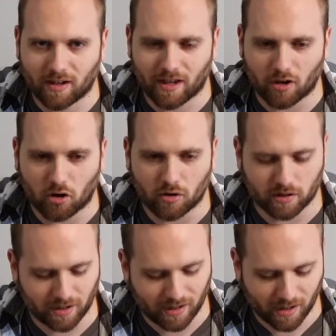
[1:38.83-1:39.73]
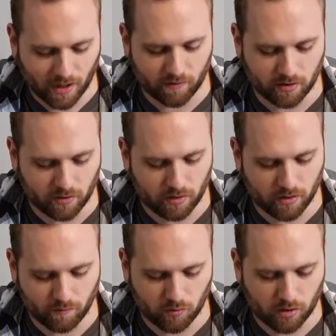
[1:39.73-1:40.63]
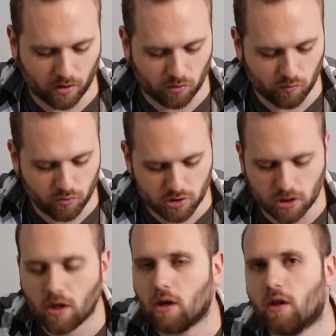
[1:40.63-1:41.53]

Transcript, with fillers: erosa dalla lava del vulcano Fuji